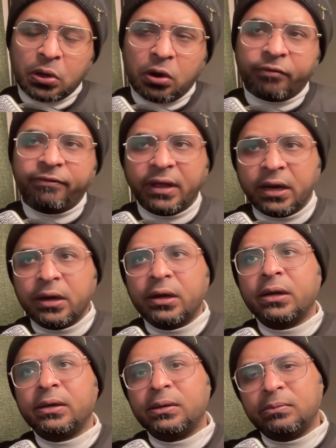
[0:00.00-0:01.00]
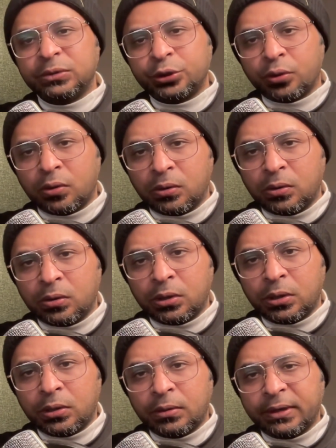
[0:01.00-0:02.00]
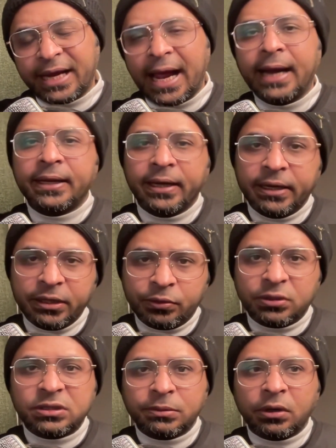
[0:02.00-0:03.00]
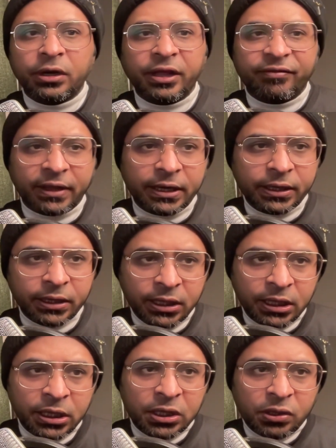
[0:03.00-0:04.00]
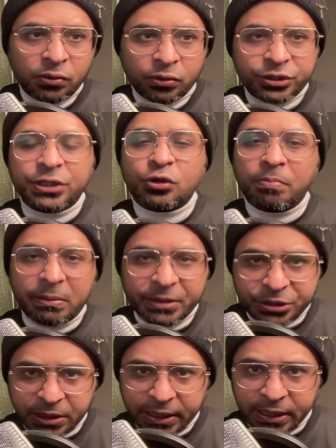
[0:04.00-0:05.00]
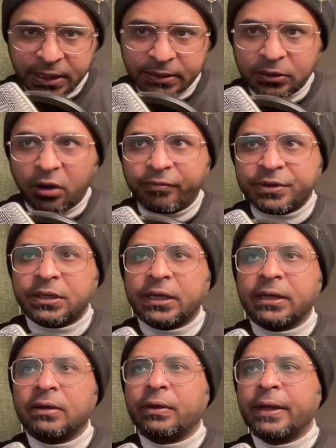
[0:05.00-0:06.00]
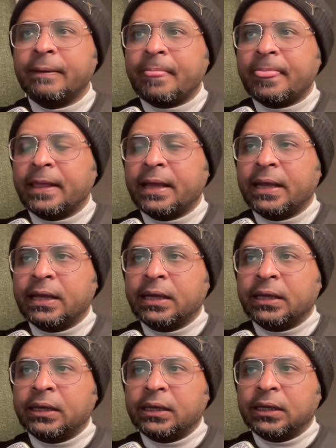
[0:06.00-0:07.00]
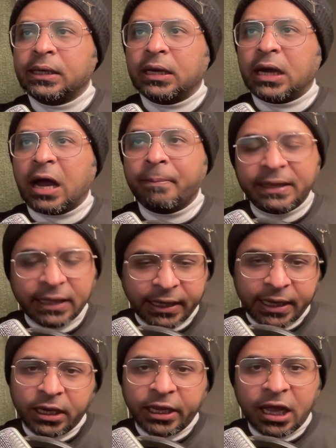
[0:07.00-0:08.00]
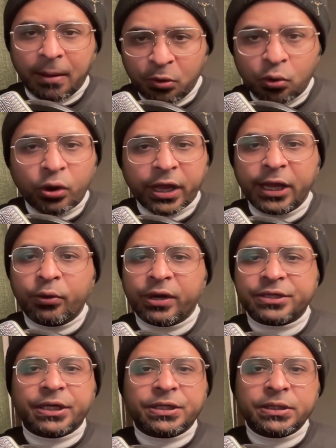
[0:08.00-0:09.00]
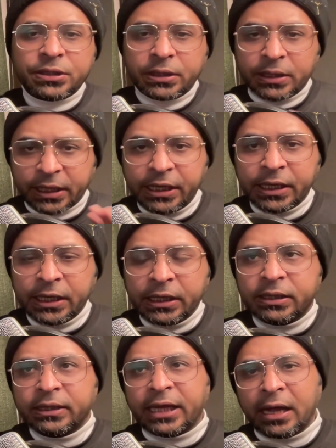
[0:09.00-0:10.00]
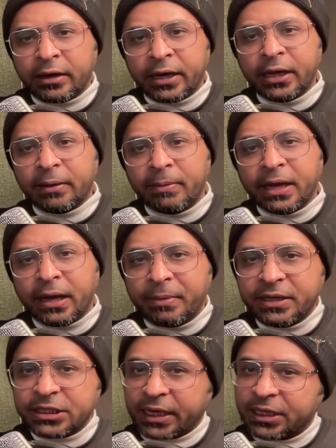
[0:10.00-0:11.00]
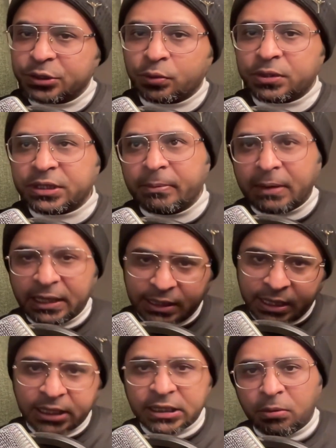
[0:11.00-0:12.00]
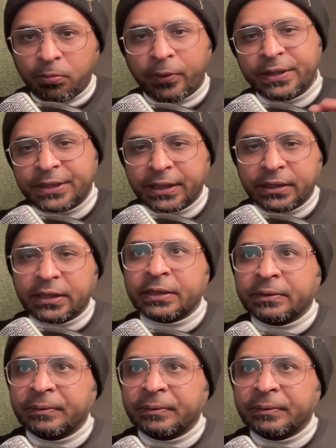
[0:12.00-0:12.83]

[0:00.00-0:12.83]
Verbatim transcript: और फिर जो टैट है टूरिज्म अथॉरिटी ऑफ थाईलैंड उस चीज़ को पब्लिश करेगा ऑफिशियली ओके अभी तक के लिए हम लोगों के लिए कोई रिस्ट्रिक्शंस नहीं है ध्यान रहे कि मैं अभी चाइनीज़ टूरिस्ट की बात करने जा रहा हूँ पॉइंट्स के अंदर